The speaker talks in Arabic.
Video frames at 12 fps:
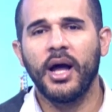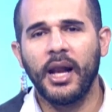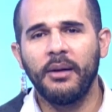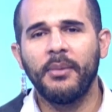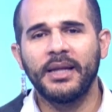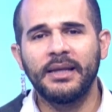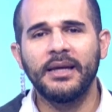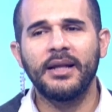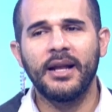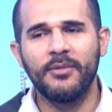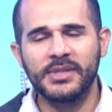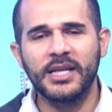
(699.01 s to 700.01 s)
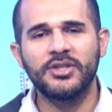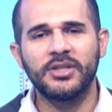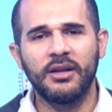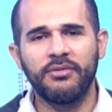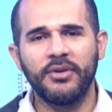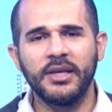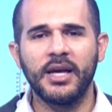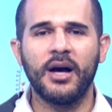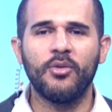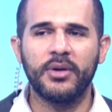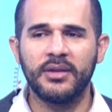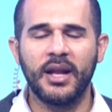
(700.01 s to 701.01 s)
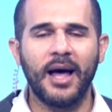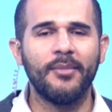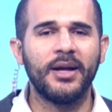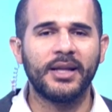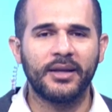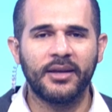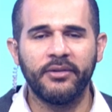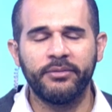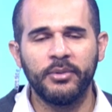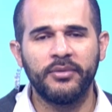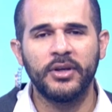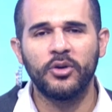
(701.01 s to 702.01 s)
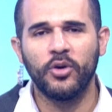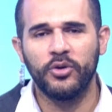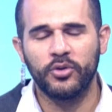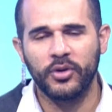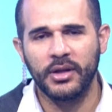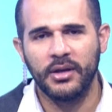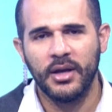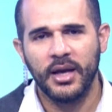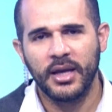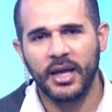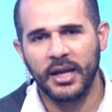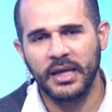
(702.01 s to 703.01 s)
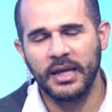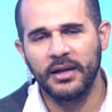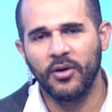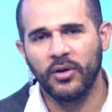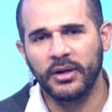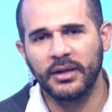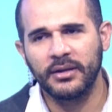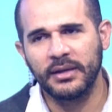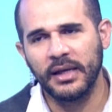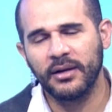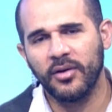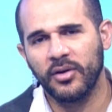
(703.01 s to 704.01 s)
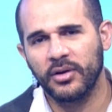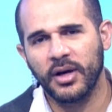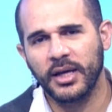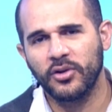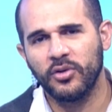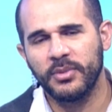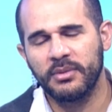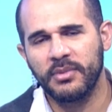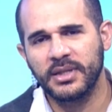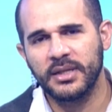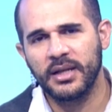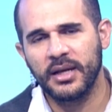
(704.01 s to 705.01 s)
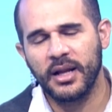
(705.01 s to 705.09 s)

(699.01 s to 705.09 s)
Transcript: المدينة اللي مسجل فيها وإذن العمل كيف بيفيده أنه يعني ينقل قيده من مدينة